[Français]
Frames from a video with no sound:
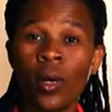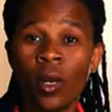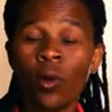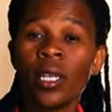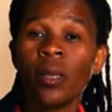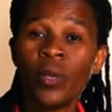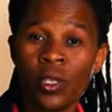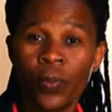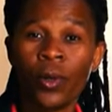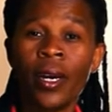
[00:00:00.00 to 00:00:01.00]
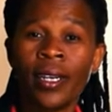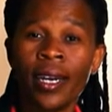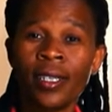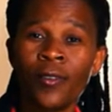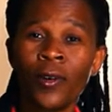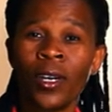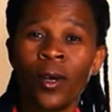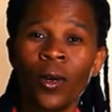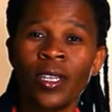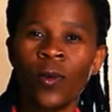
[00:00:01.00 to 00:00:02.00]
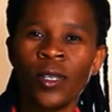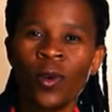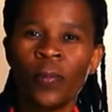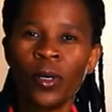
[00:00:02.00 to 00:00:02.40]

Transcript: choisir les aspects négatifs ou positifs.